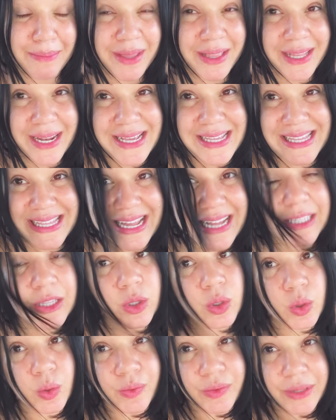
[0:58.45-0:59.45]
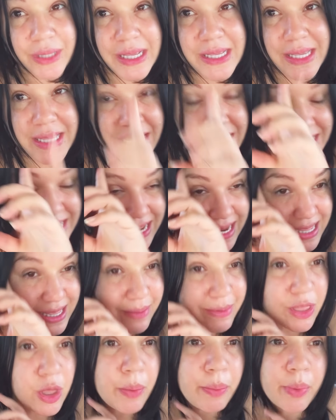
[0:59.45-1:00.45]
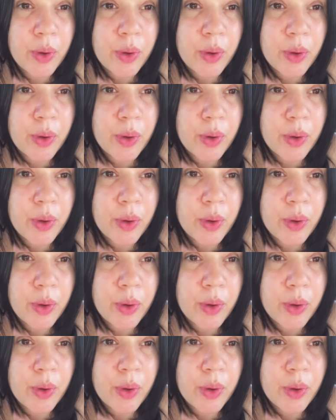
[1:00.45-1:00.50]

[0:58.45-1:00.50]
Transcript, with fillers: Mientras tanto, decidí hacer este video